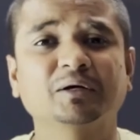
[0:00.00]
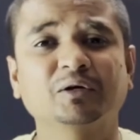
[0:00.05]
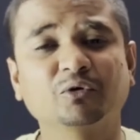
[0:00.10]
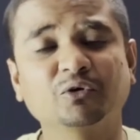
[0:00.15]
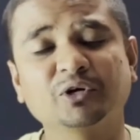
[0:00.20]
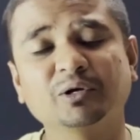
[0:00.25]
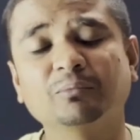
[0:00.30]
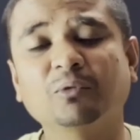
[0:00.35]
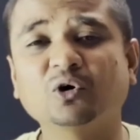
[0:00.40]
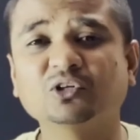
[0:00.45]

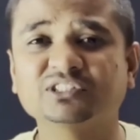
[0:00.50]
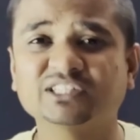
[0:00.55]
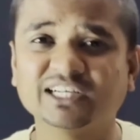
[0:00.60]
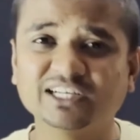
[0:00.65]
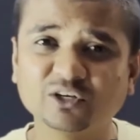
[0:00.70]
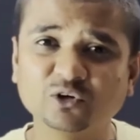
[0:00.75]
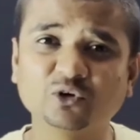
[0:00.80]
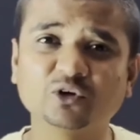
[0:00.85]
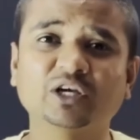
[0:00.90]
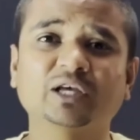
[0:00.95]
क्योंकि बहुत
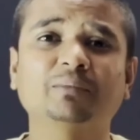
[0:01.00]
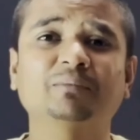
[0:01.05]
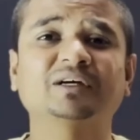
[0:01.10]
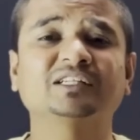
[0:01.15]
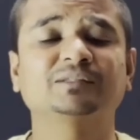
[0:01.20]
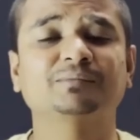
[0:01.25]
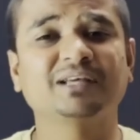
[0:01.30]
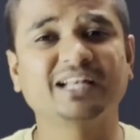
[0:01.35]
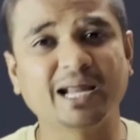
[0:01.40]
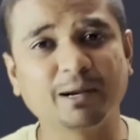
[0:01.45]
सारे लोगों के
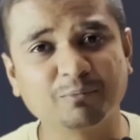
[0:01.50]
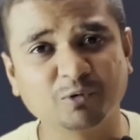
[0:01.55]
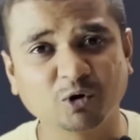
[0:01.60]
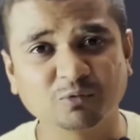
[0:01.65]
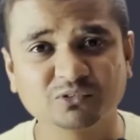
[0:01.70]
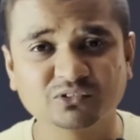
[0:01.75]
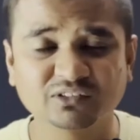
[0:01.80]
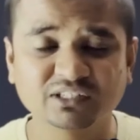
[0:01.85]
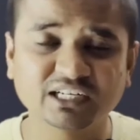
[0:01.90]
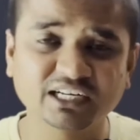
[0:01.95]
पास में
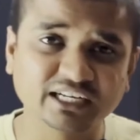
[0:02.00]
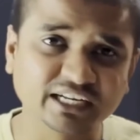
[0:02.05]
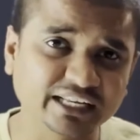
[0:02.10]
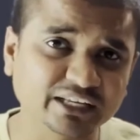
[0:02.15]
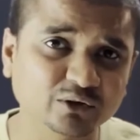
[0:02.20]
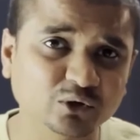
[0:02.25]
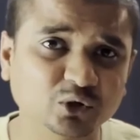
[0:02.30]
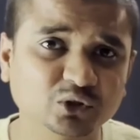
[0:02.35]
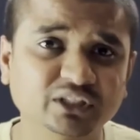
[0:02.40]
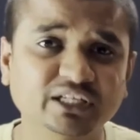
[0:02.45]
लैपटॉप्स वगैरह
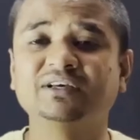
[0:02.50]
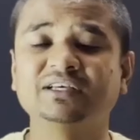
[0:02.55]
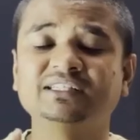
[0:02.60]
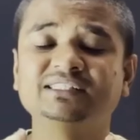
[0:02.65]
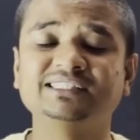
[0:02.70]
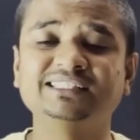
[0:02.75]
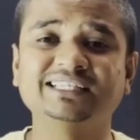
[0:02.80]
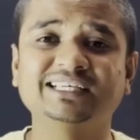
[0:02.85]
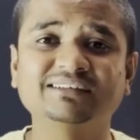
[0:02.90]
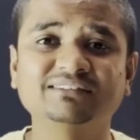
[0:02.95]
नहीं होते
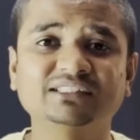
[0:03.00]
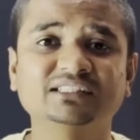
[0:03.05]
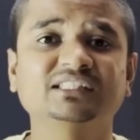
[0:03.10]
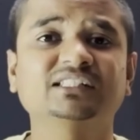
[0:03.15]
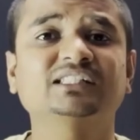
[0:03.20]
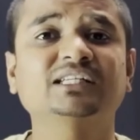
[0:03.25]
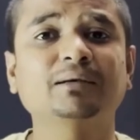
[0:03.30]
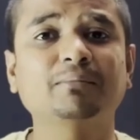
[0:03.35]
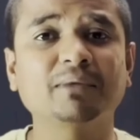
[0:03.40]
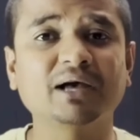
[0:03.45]
इसी के
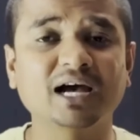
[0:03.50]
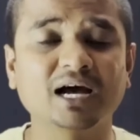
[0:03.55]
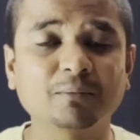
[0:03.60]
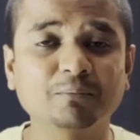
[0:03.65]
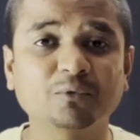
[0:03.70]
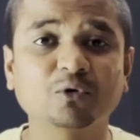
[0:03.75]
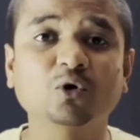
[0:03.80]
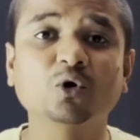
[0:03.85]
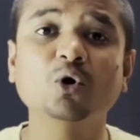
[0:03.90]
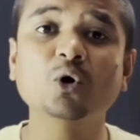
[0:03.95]
वजह से मैं
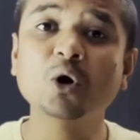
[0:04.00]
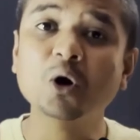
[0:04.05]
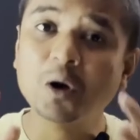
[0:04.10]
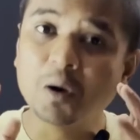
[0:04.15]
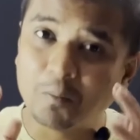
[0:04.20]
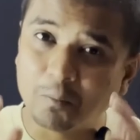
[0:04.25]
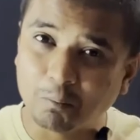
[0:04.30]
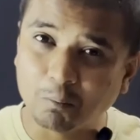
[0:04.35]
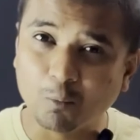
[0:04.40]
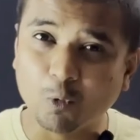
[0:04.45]
आपको
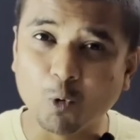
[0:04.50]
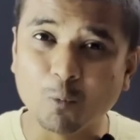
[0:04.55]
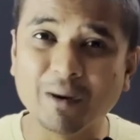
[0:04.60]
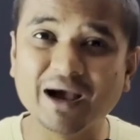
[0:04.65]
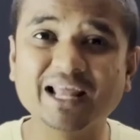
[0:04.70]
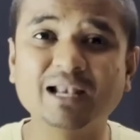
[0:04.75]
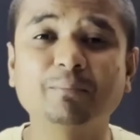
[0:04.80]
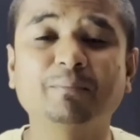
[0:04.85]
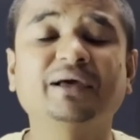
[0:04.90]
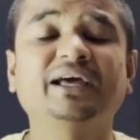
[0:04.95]

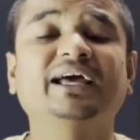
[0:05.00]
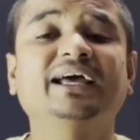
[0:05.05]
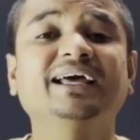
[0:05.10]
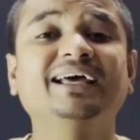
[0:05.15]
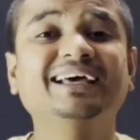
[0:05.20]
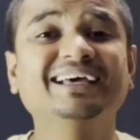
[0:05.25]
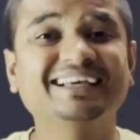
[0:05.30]
मोबाइल पे